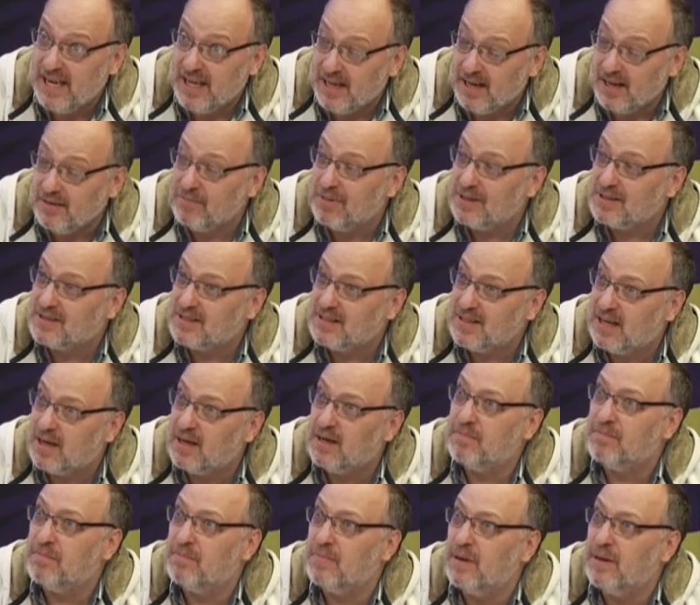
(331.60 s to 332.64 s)
va a estar
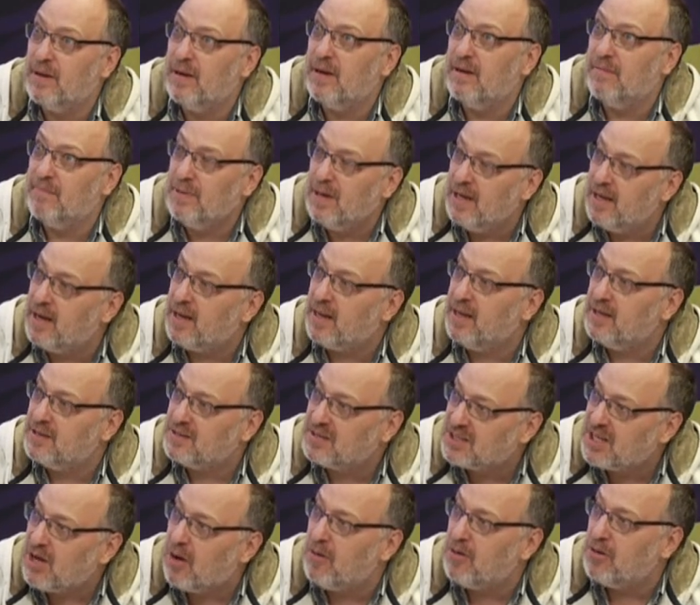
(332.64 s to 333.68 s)
eh, viernes,
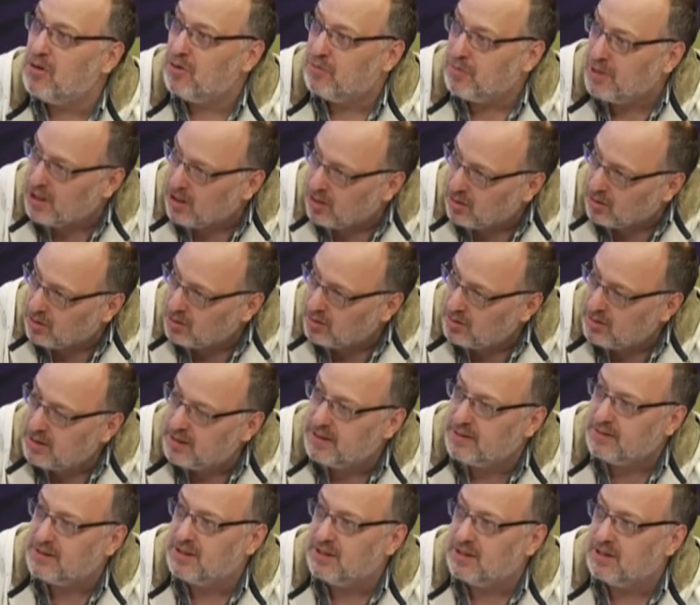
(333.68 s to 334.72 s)
sábado y domingo, es
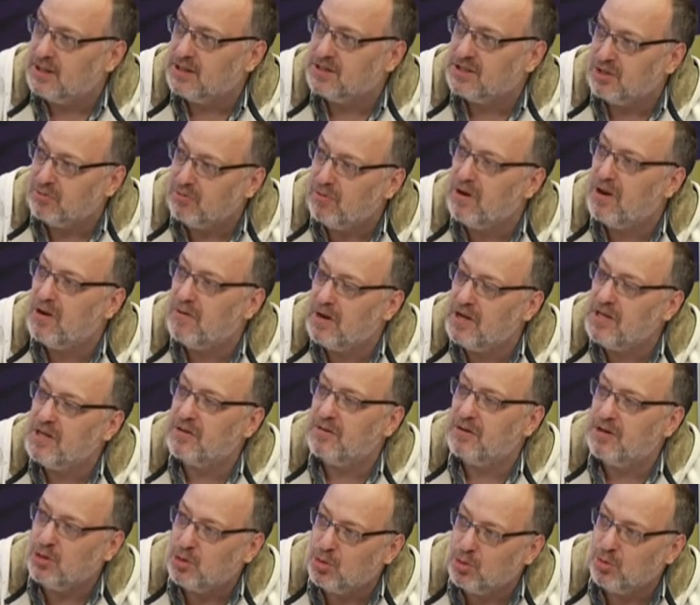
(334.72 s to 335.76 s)
decir, 19, 20 y
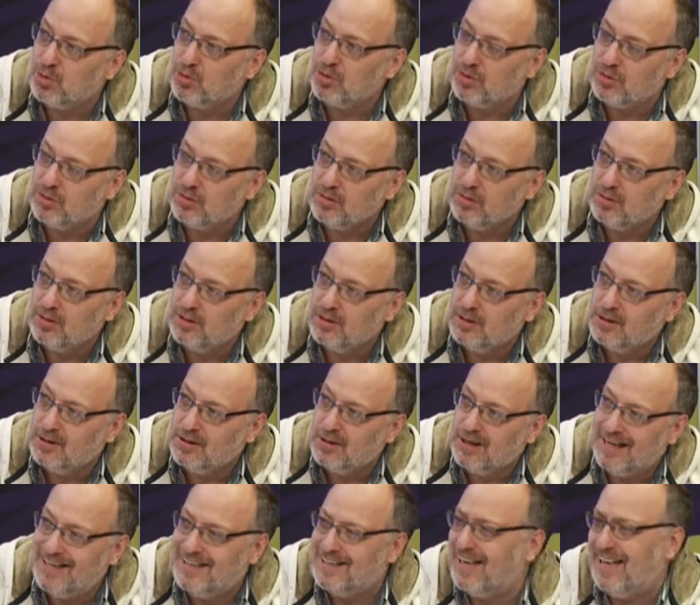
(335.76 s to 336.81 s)
21,
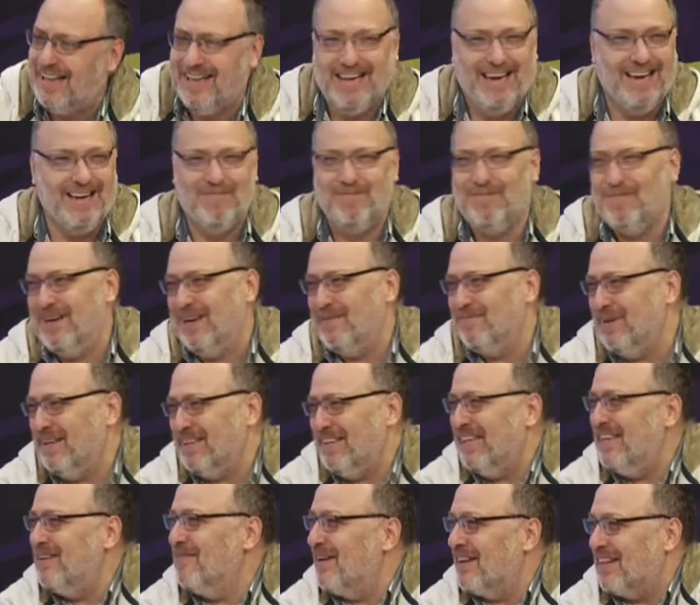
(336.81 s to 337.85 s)
el, Pate es
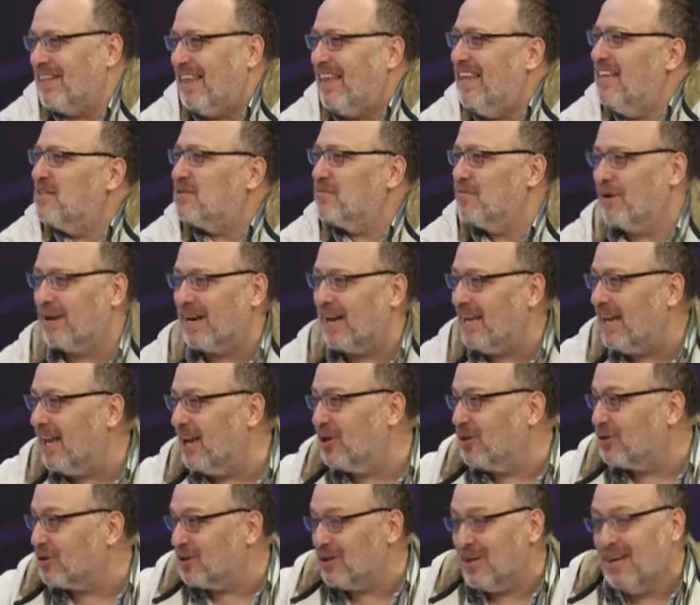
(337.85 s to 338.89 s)
divertidísimo, en realidad
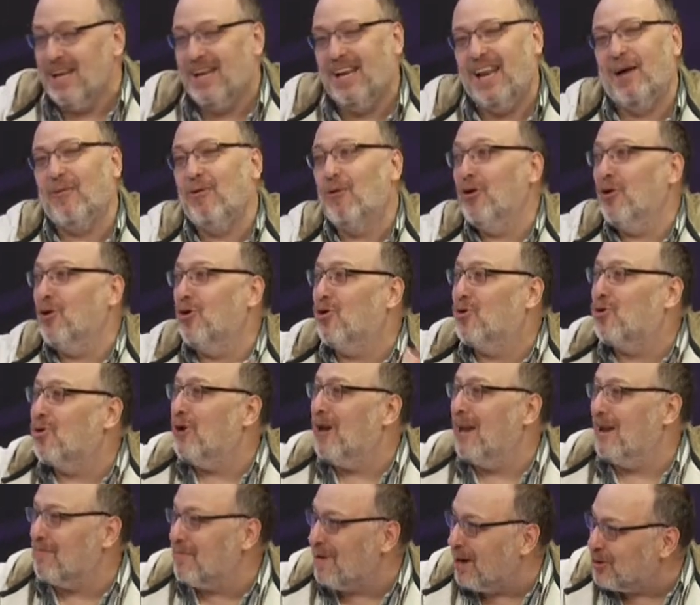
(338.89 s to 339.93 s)
nosotros, la voz de Goku es
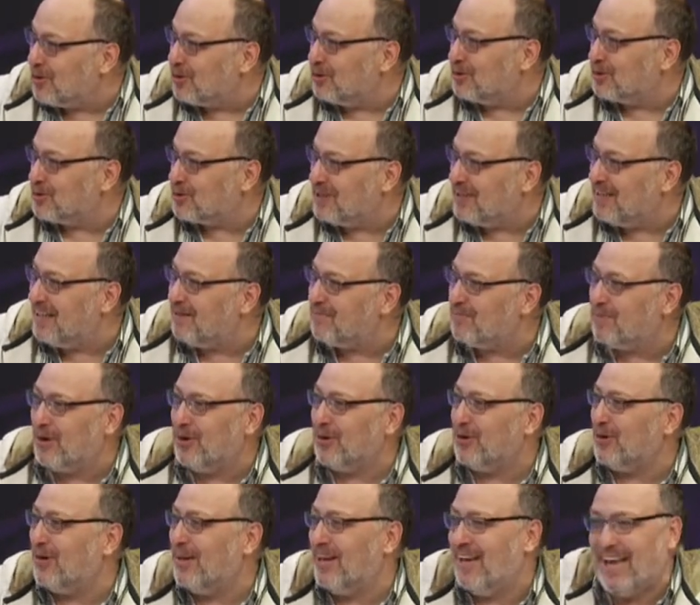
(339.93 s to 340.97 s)
la más conocida,
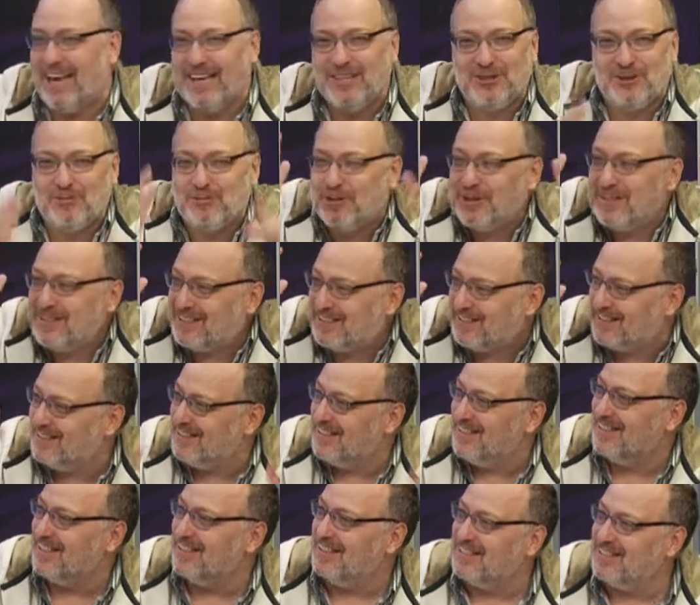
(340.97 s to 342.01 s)
pero él ha hecho pues
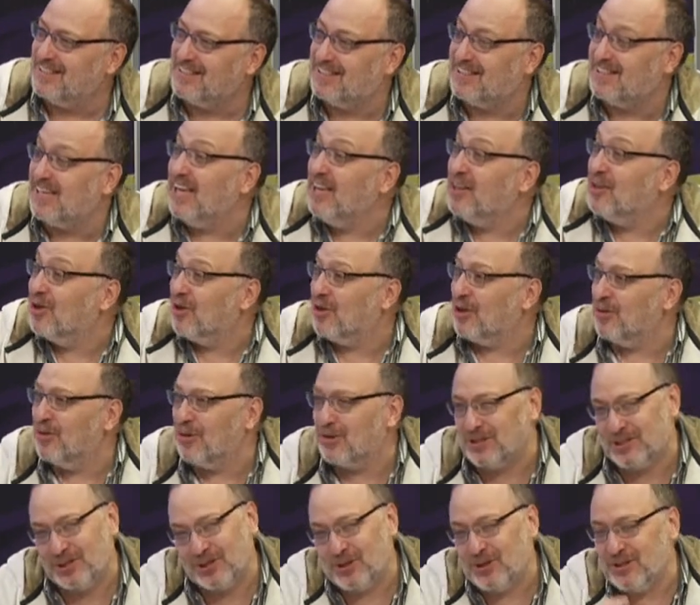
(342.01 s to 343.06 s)
cientos de
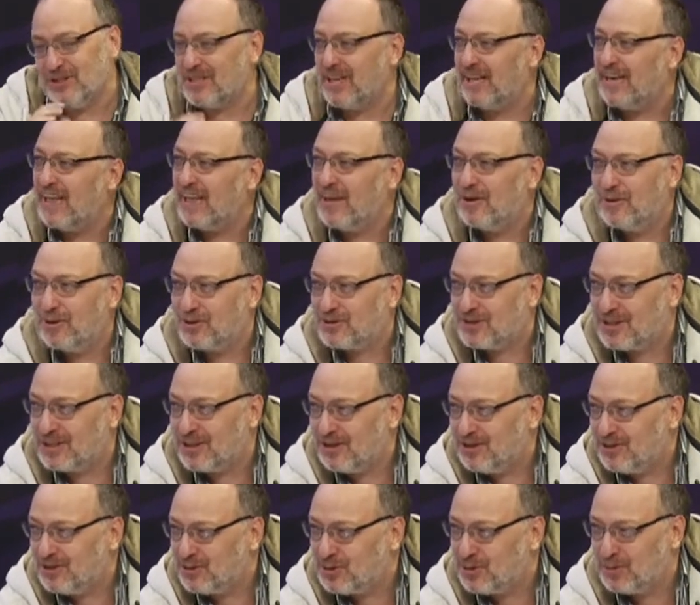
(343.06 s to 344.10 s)
voces o decenas de voces,
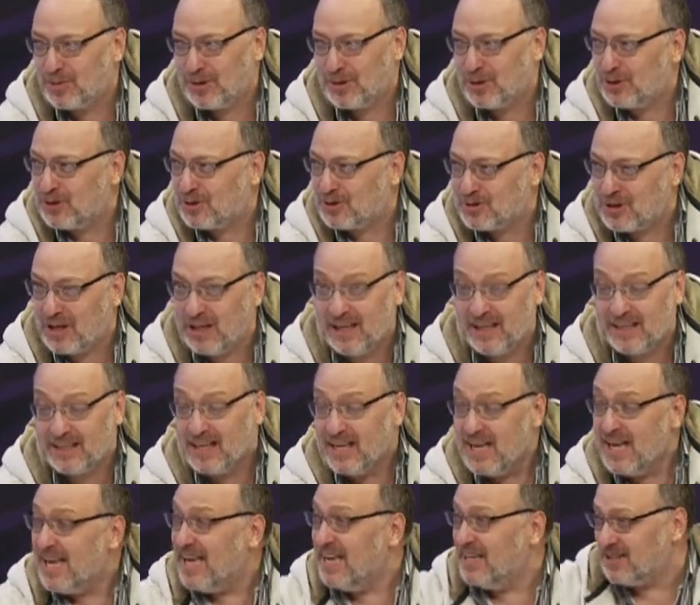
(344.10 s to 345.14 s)
¿no? Súper conocidas,
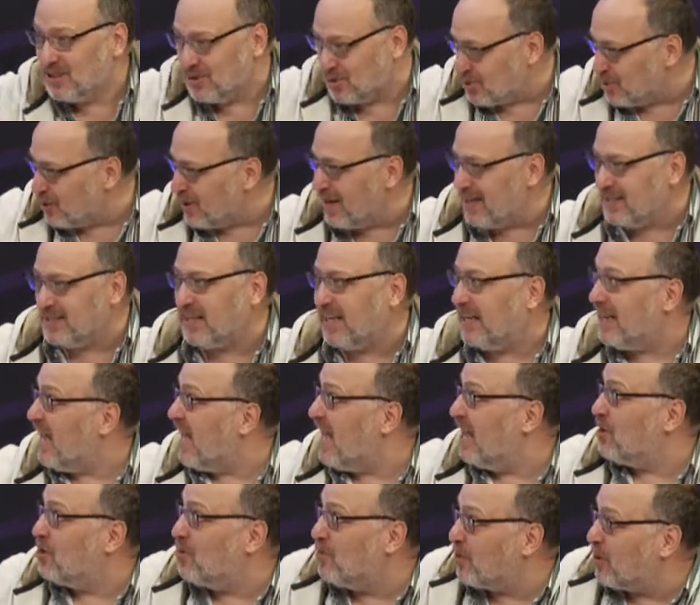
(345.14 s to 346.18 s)
y se sube al
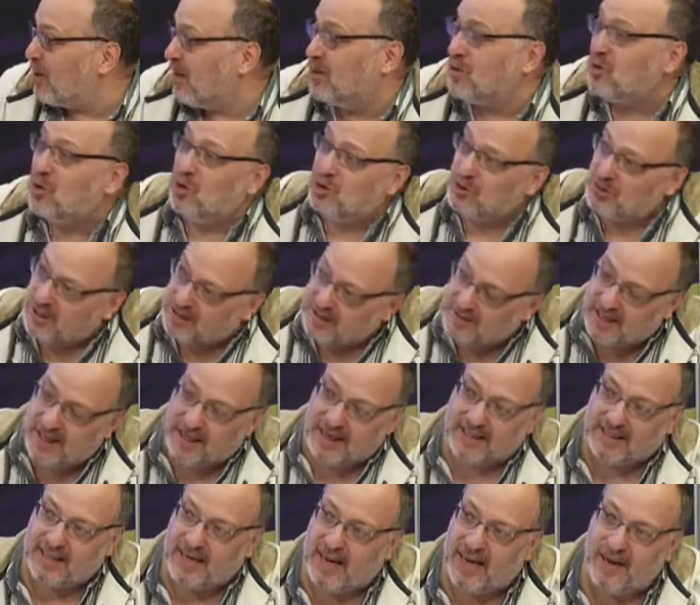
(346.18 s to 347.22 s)
escenario, porque a todos los artistas que
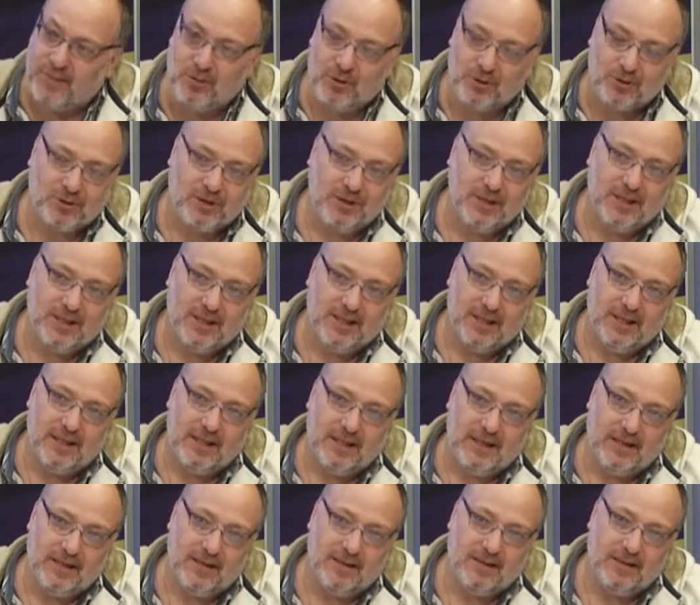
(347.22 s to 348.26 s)
traemos
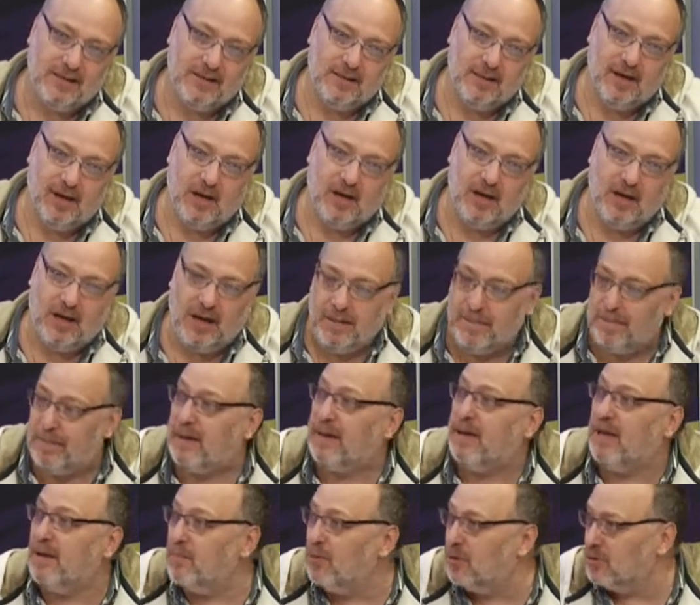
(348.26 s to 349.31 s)
eh, les
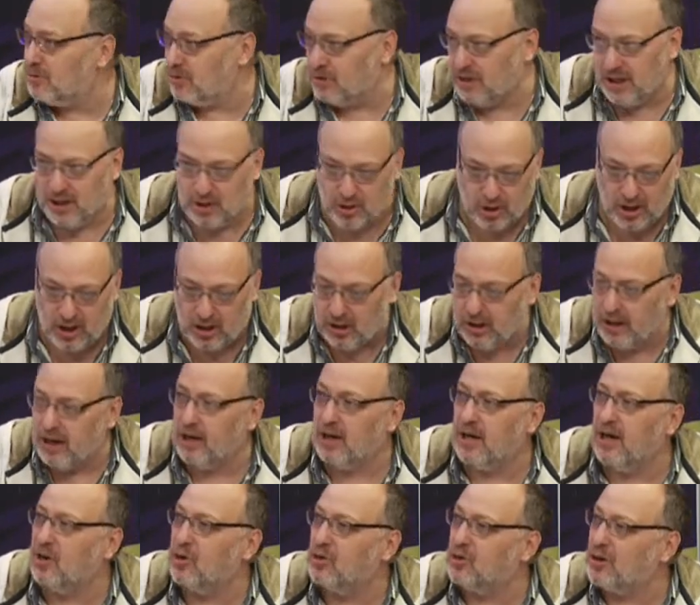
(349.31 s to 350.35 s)
pedimos dentro
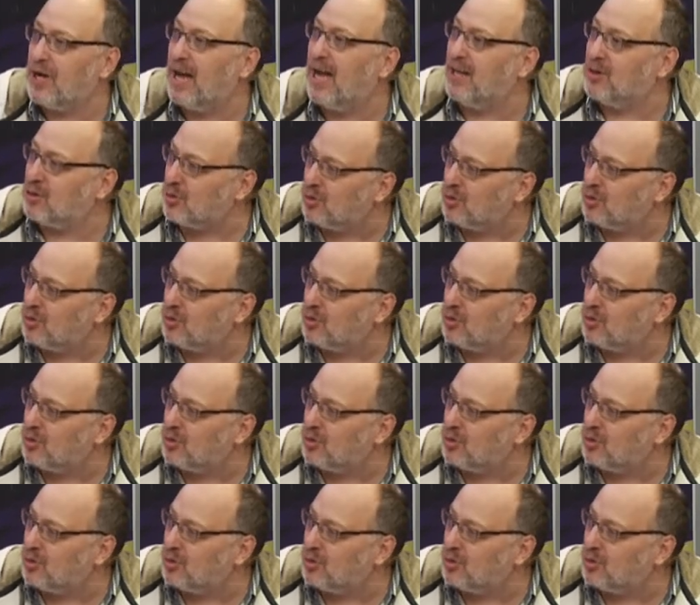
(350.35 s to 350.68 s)
del, contrato,